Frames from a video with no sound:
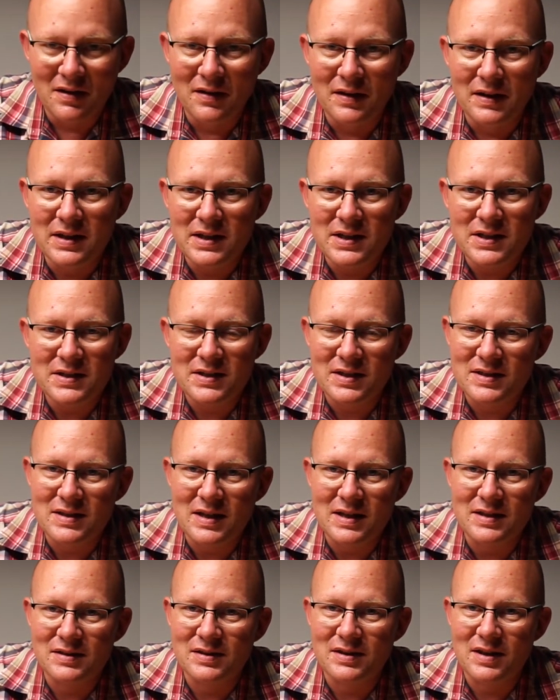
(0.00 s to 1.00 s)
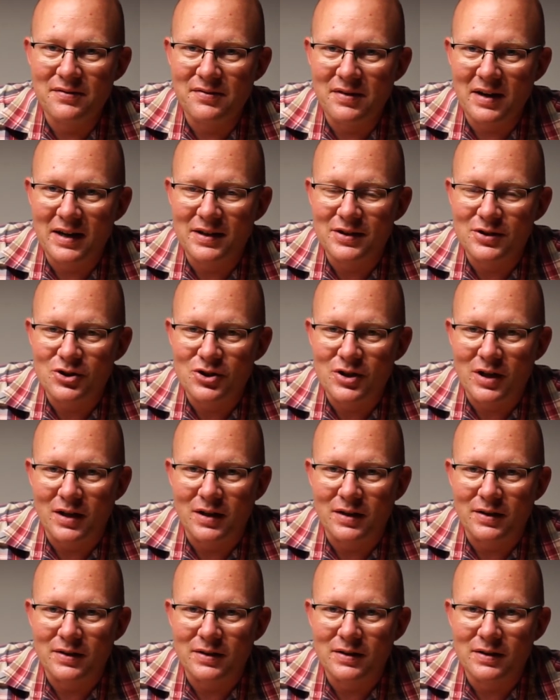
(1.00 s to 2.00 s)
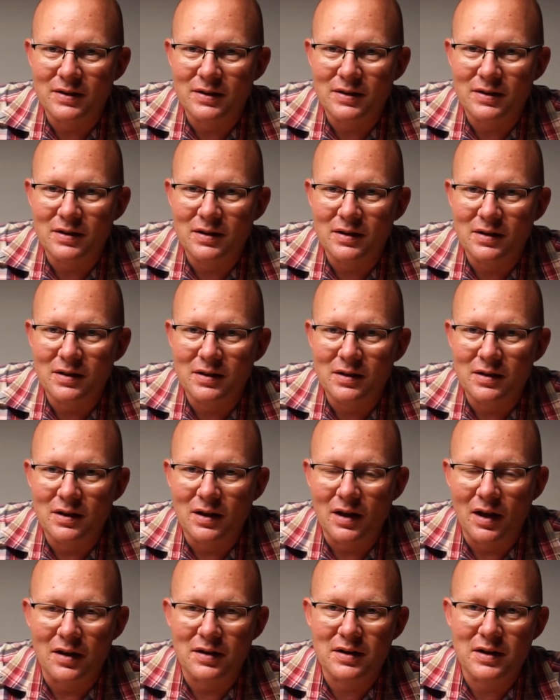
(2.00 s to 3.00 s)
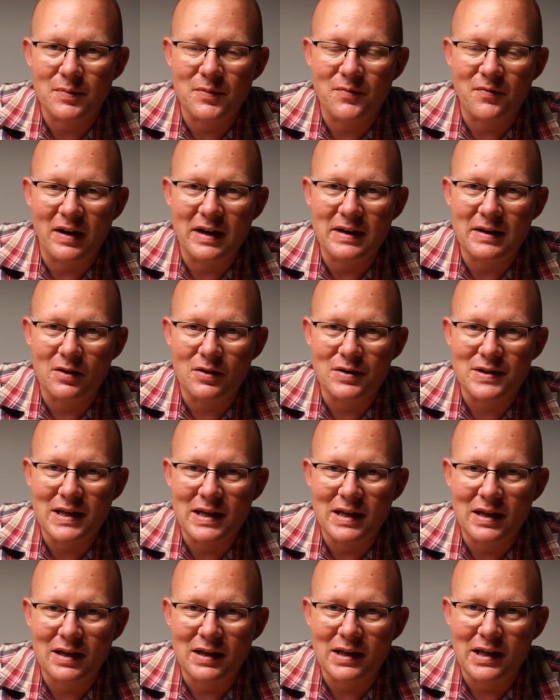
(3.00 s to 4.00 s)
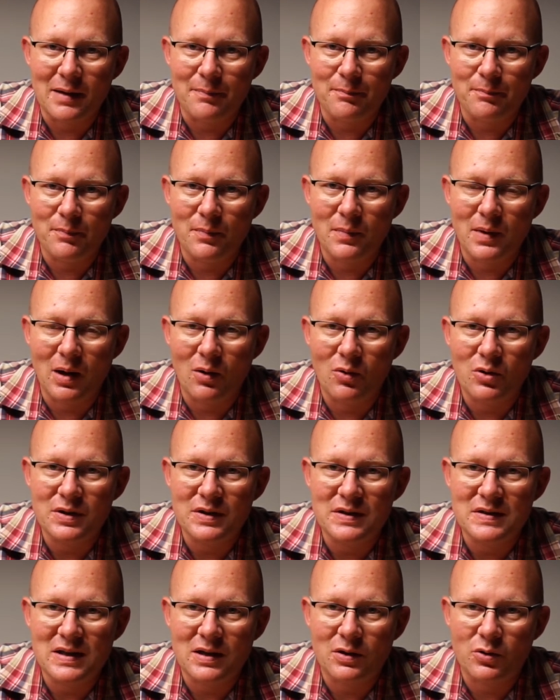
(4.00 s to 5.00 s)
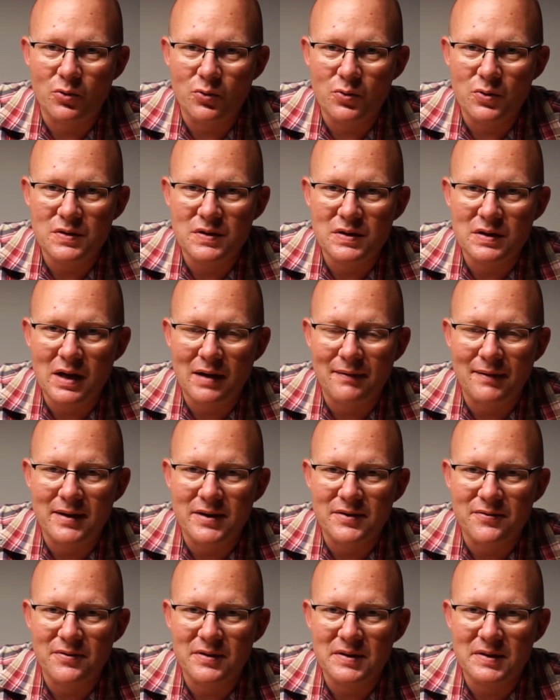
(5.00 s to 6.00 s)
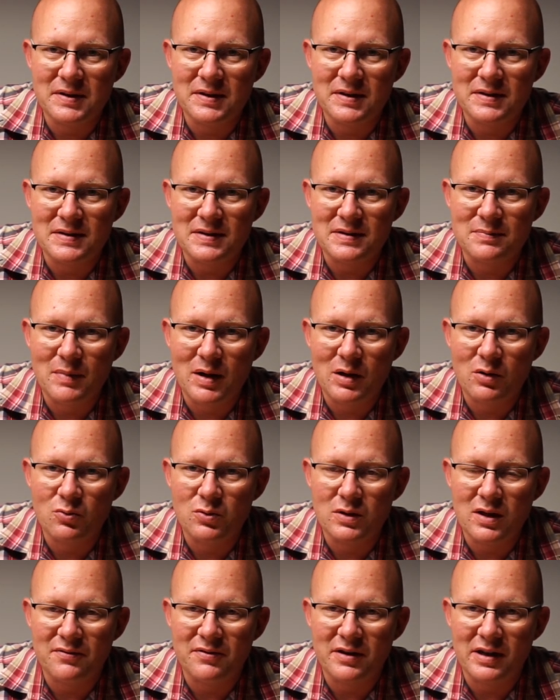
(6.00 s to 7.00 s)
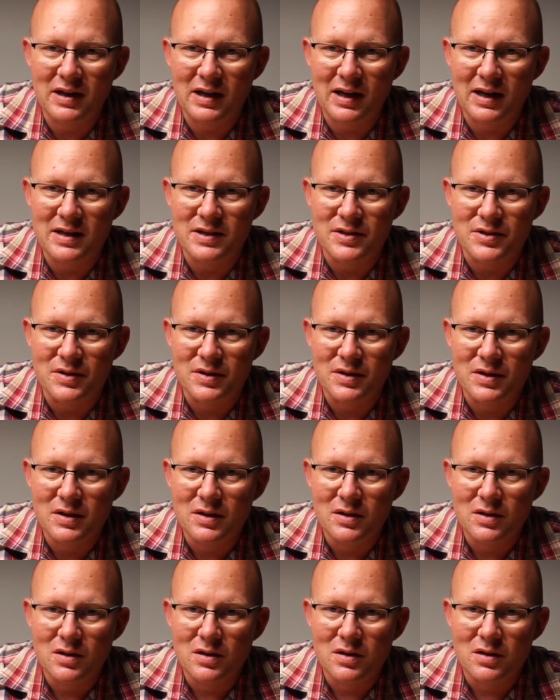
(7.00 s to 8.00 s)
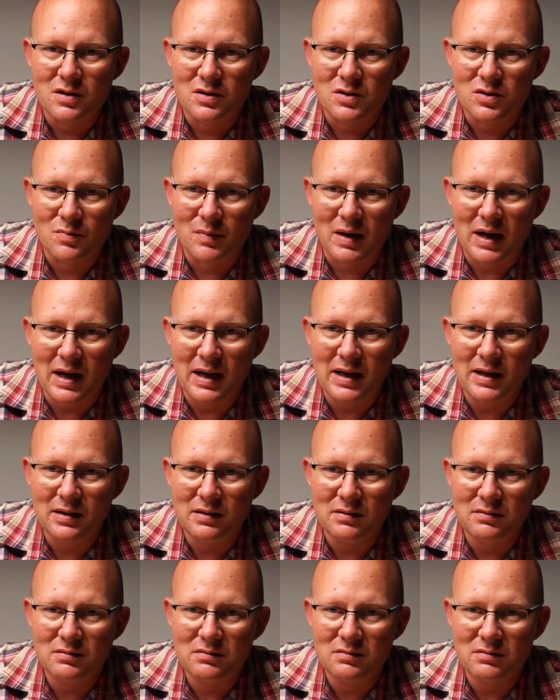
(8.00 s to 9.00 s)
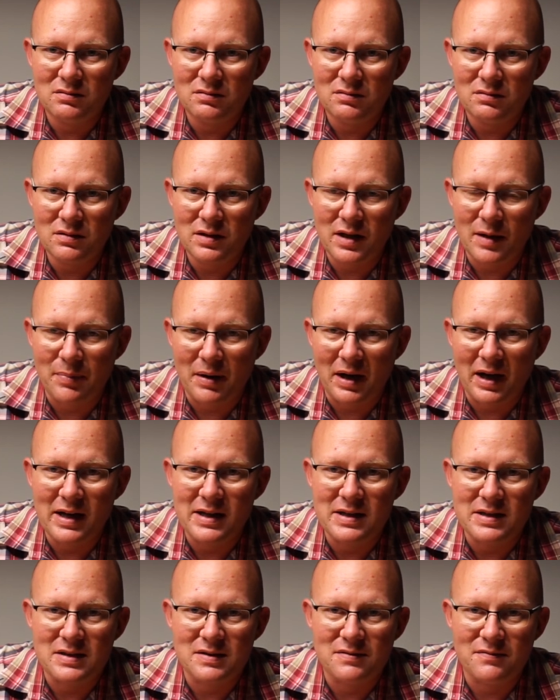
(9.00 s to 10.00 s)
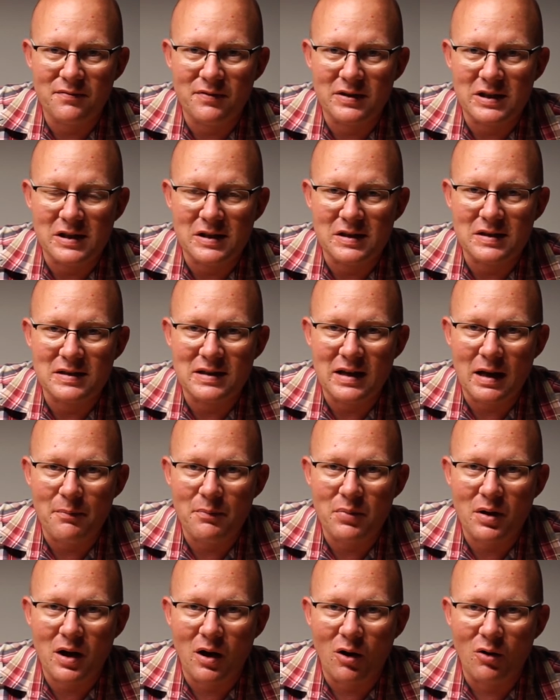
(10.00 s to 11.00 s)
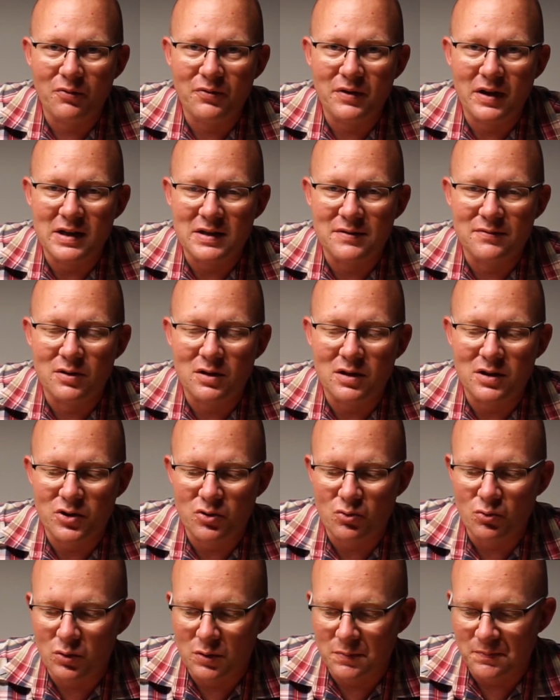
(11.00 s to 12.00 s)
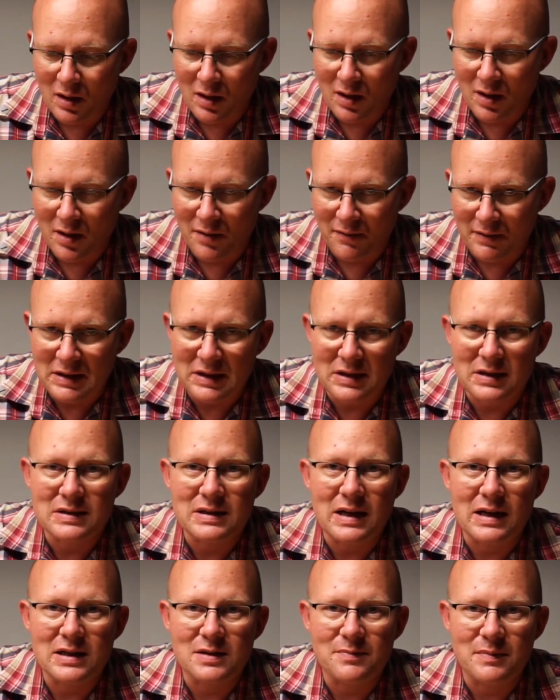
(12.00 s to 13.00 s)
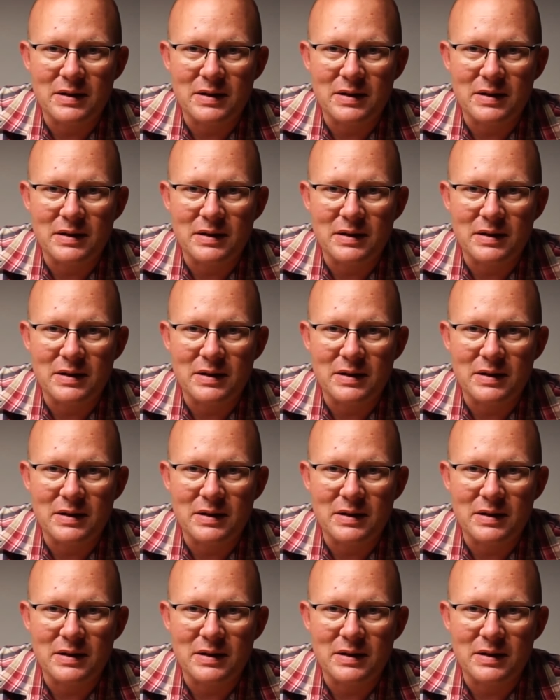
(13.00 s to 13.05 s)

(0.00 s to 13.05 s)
nicht das Ende der Fahnenstange. Es gibt weitaus hellere Lampen, auch in dieser Größe, aber ich finde, es ist mal ein guter Vergleich. Zumal der Preis, wenn ihr diese Lampe kauft, der ist wirklich gut. Wenn ihr das alles